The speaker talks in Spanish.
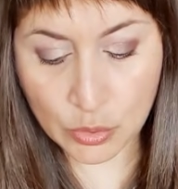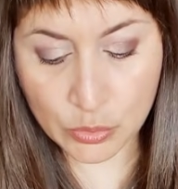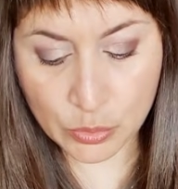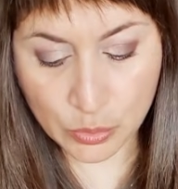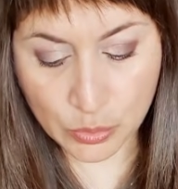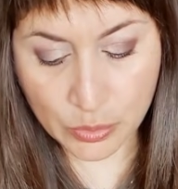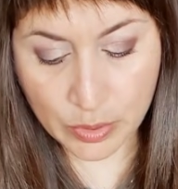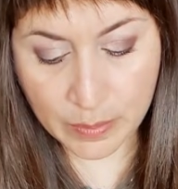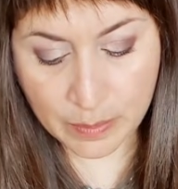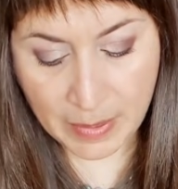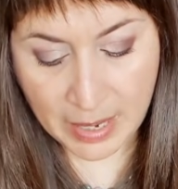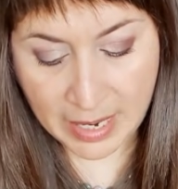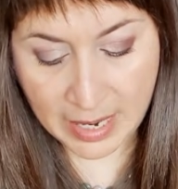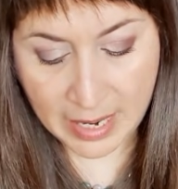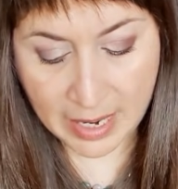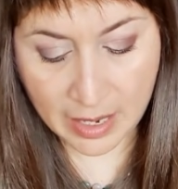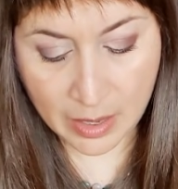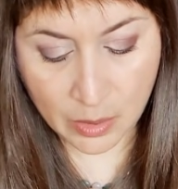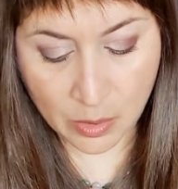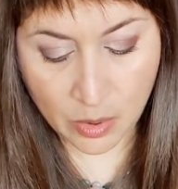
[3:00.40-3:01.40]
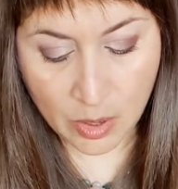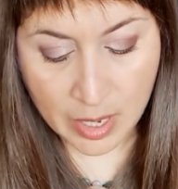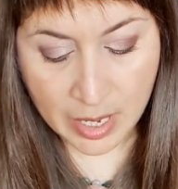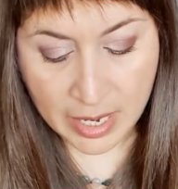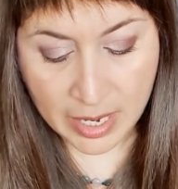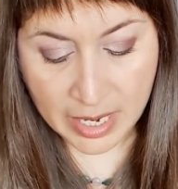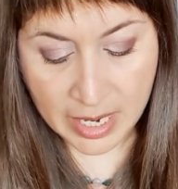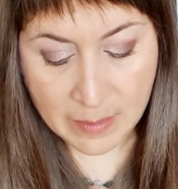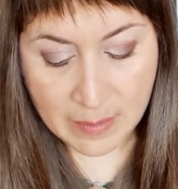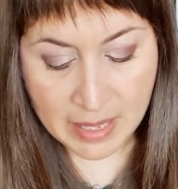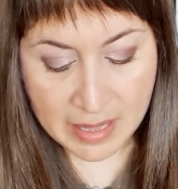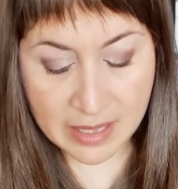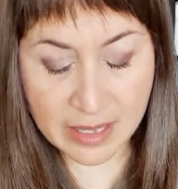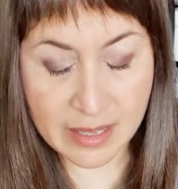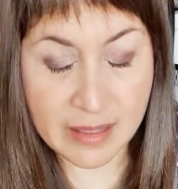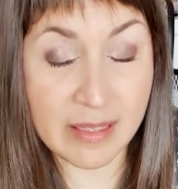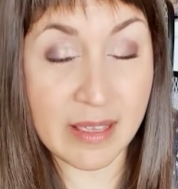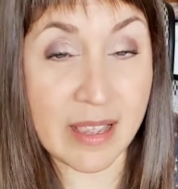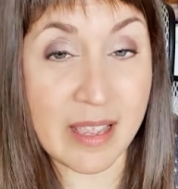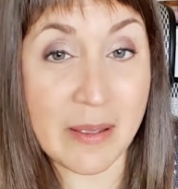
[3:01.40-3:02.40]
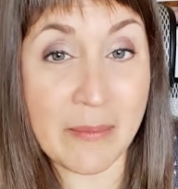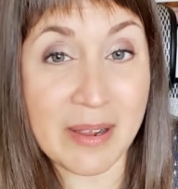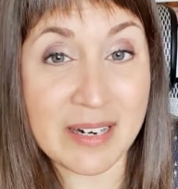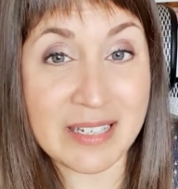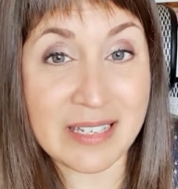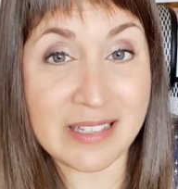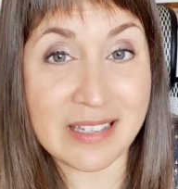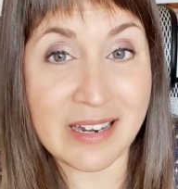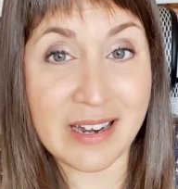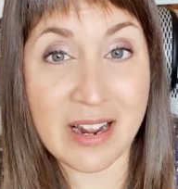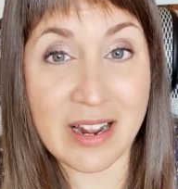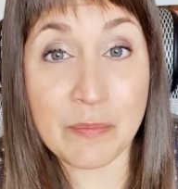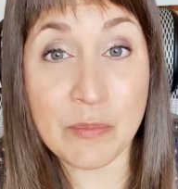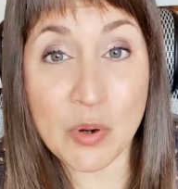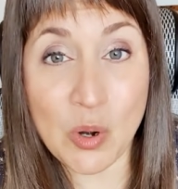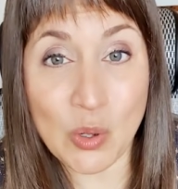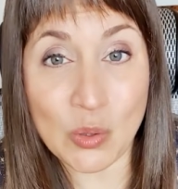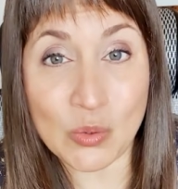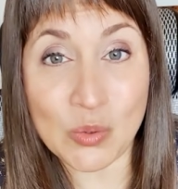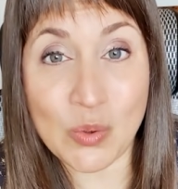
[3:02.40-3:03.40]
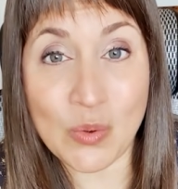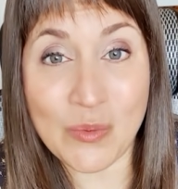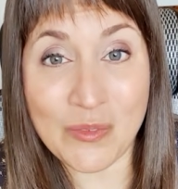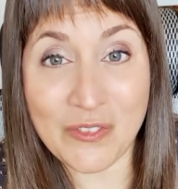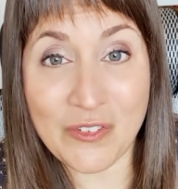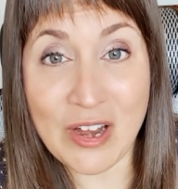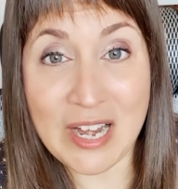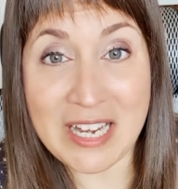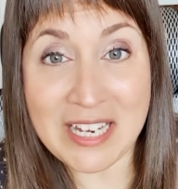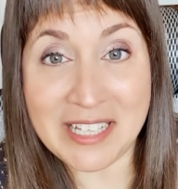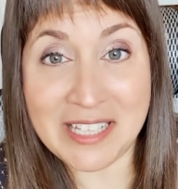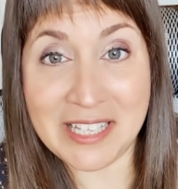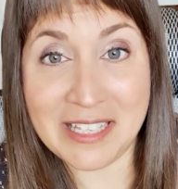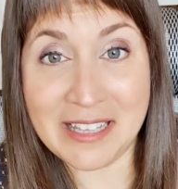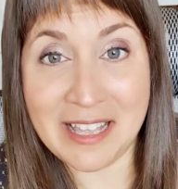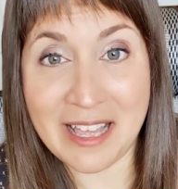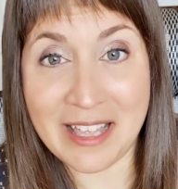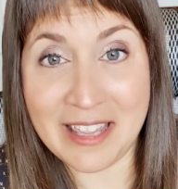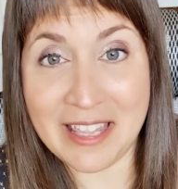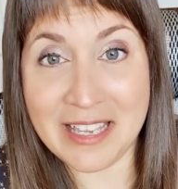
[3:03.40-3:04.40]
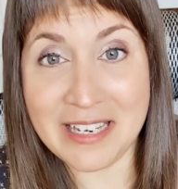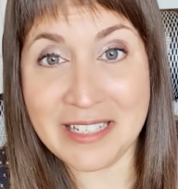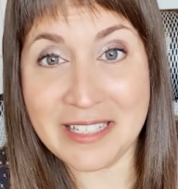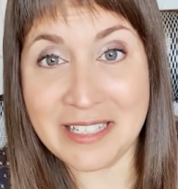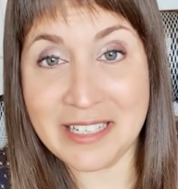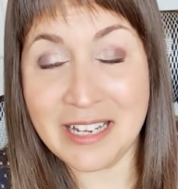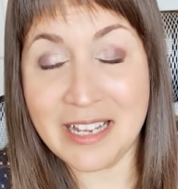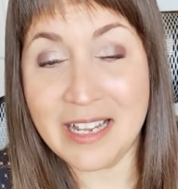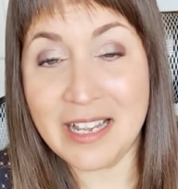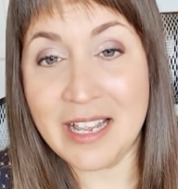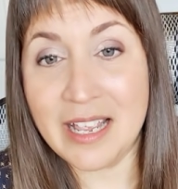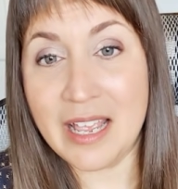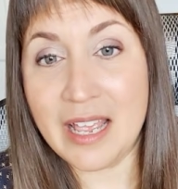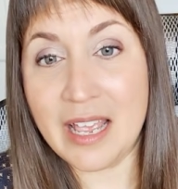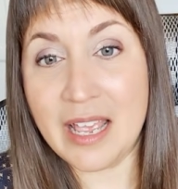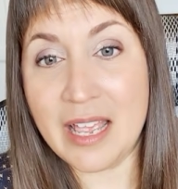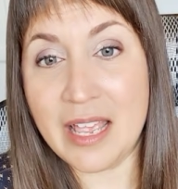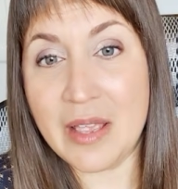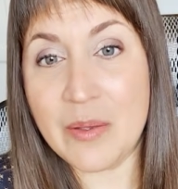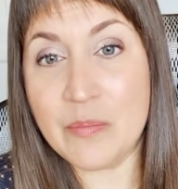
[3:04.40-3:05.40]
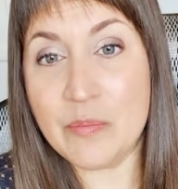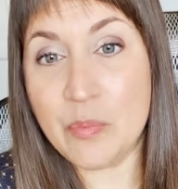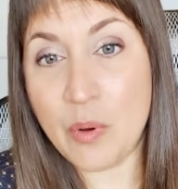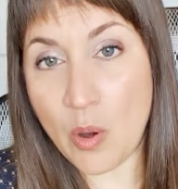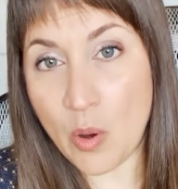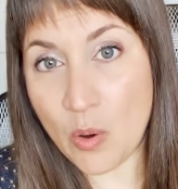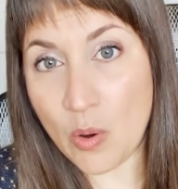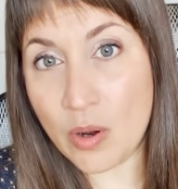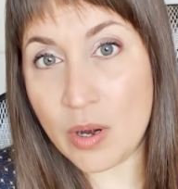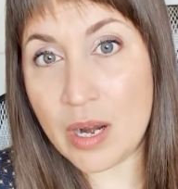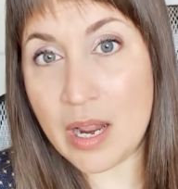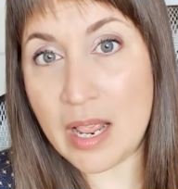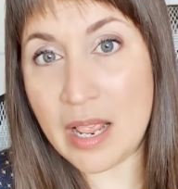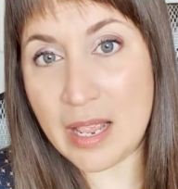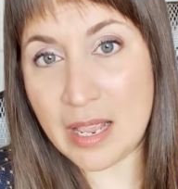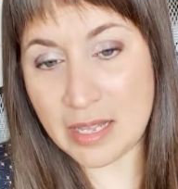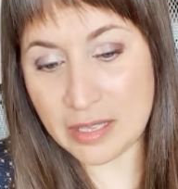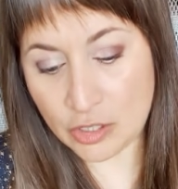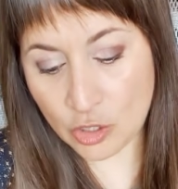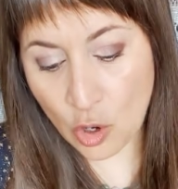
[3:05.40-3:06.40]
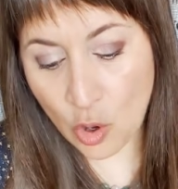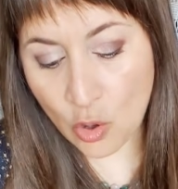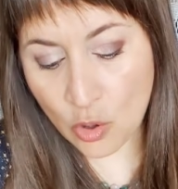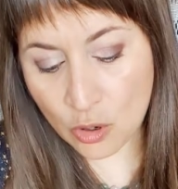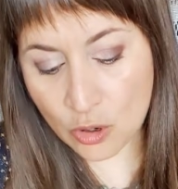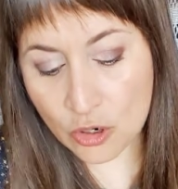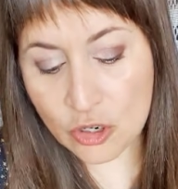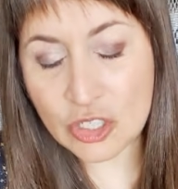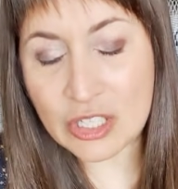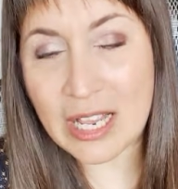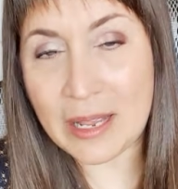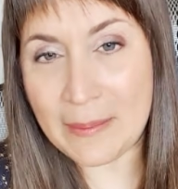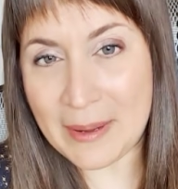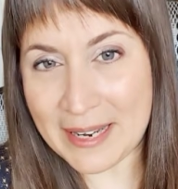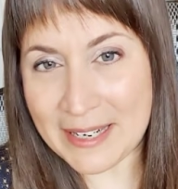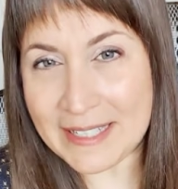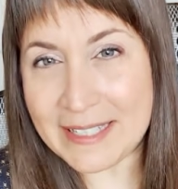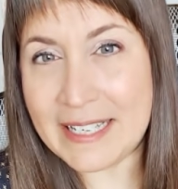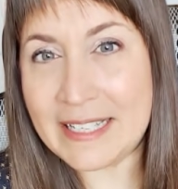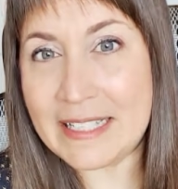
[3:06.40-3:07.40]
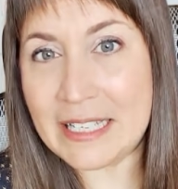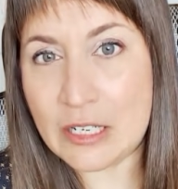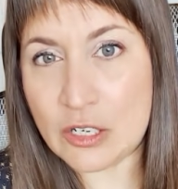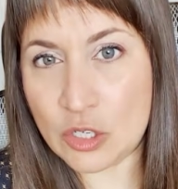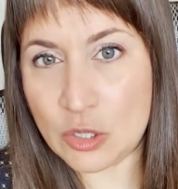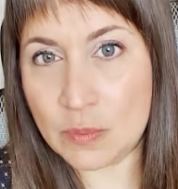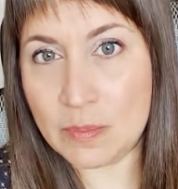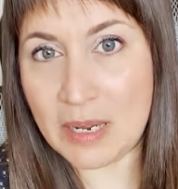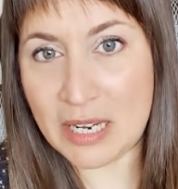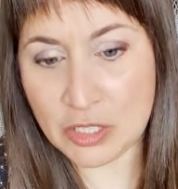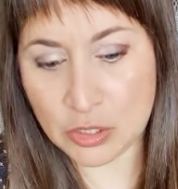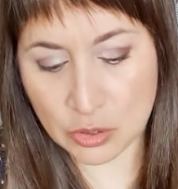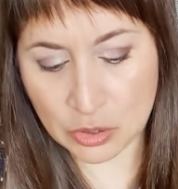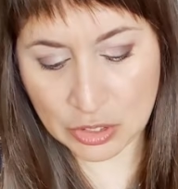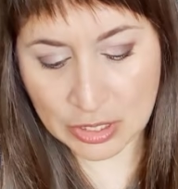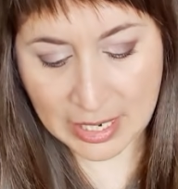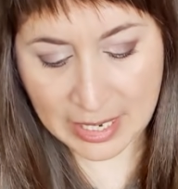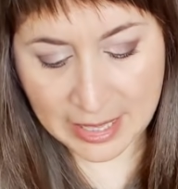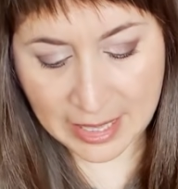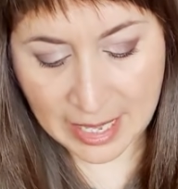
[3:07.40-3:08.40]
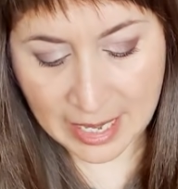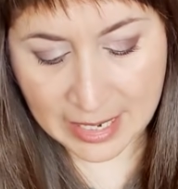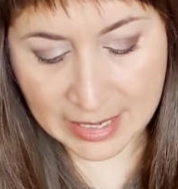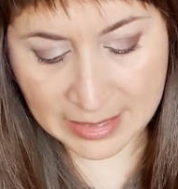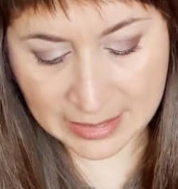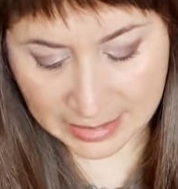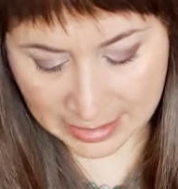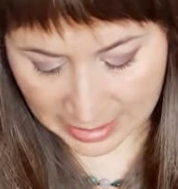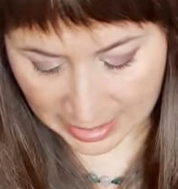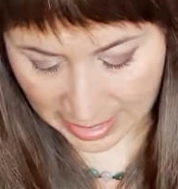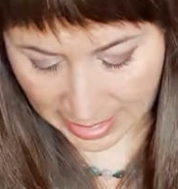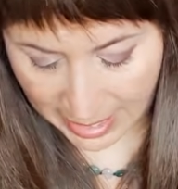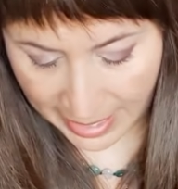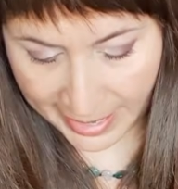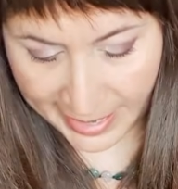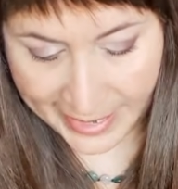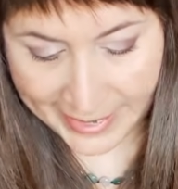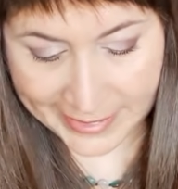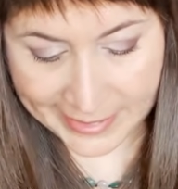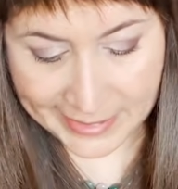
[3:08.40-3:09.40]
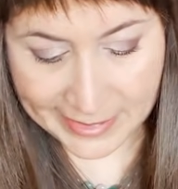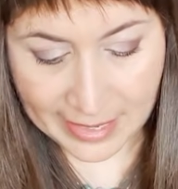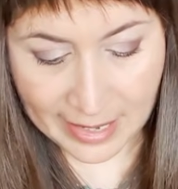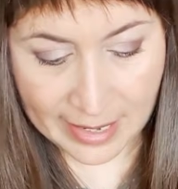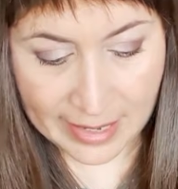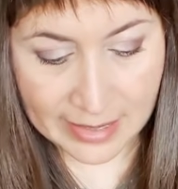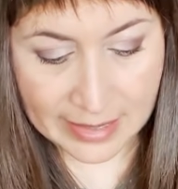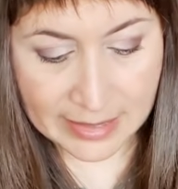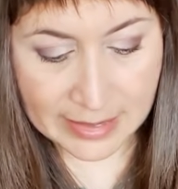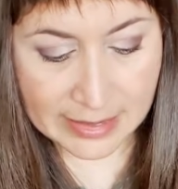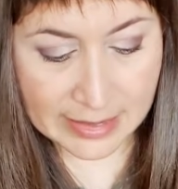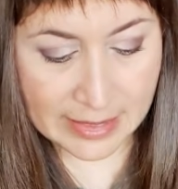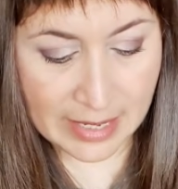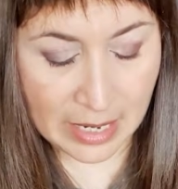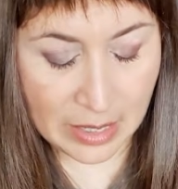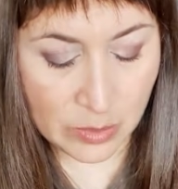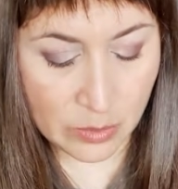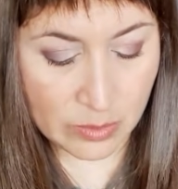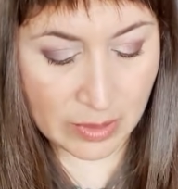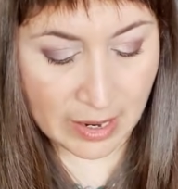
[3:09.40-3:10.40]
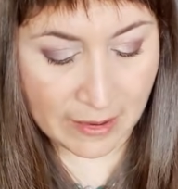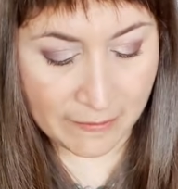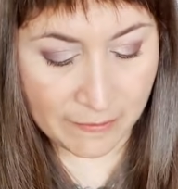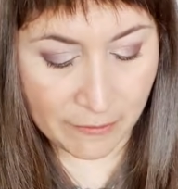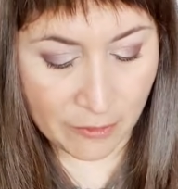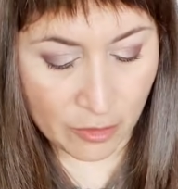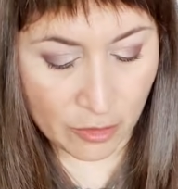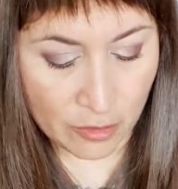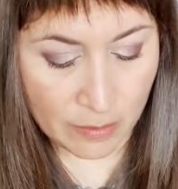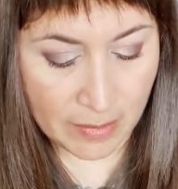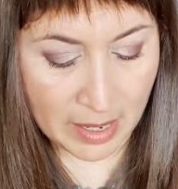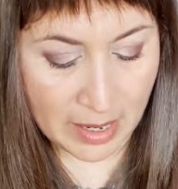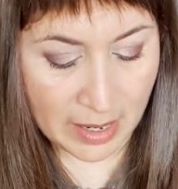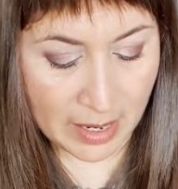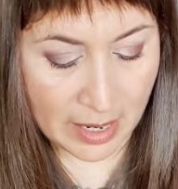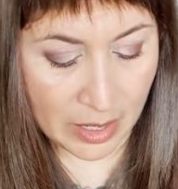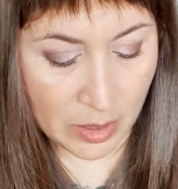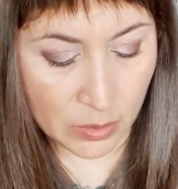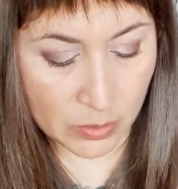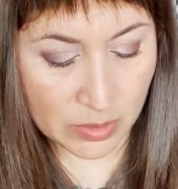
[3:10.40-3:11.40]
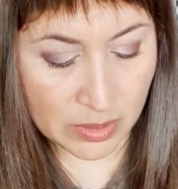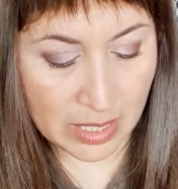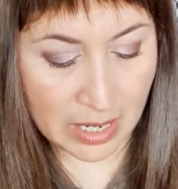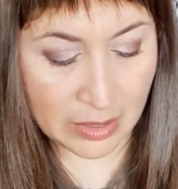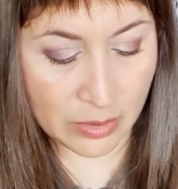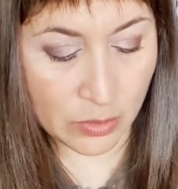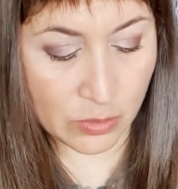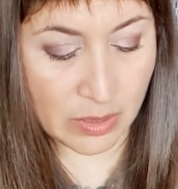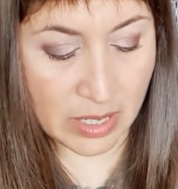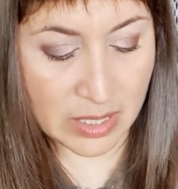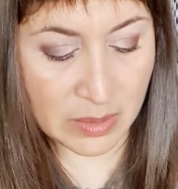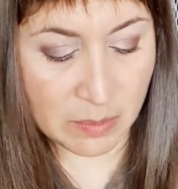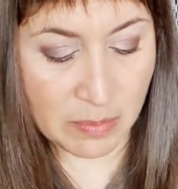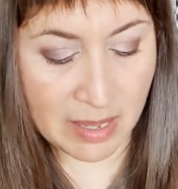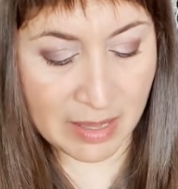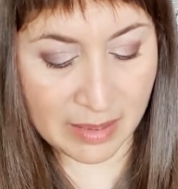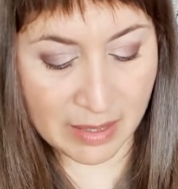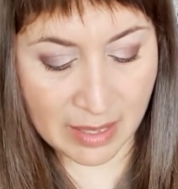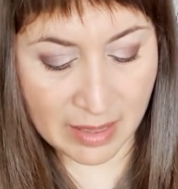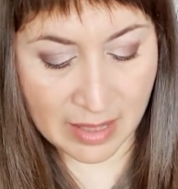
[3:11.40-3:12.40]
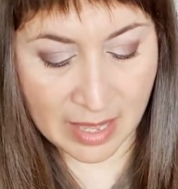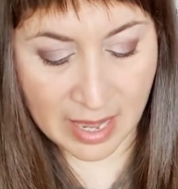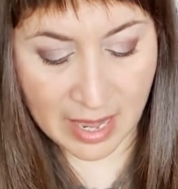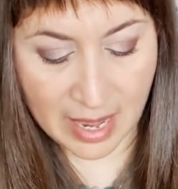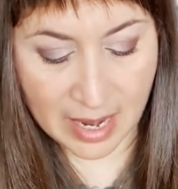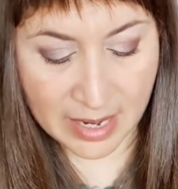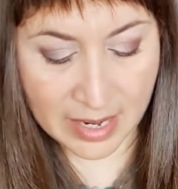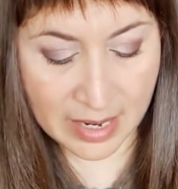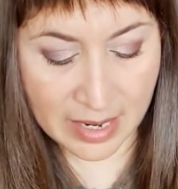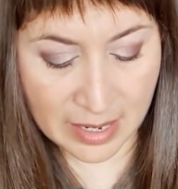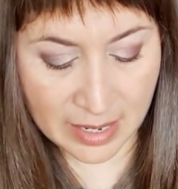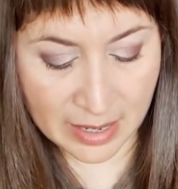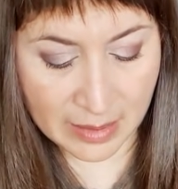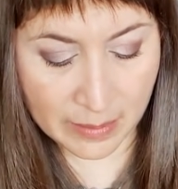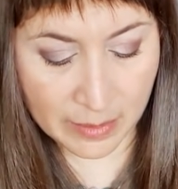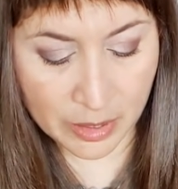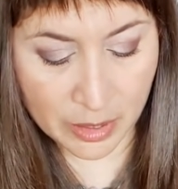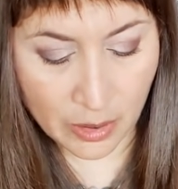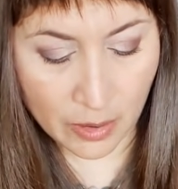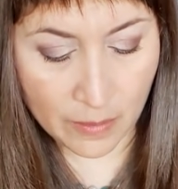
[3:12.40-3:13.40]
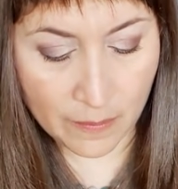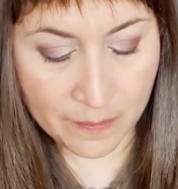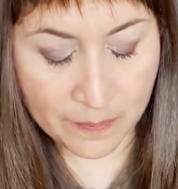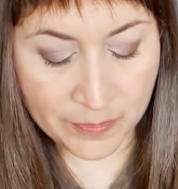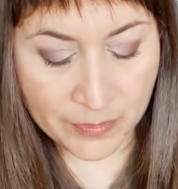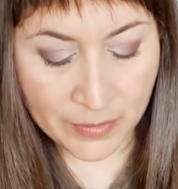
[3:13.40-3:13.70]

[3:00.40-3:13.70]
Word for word: duro y parejo y me dice que vas a tener pronto felicidades eh, por todos los avances y los pasos que das. Estás de alguna forma encontrando una especie de equilibrio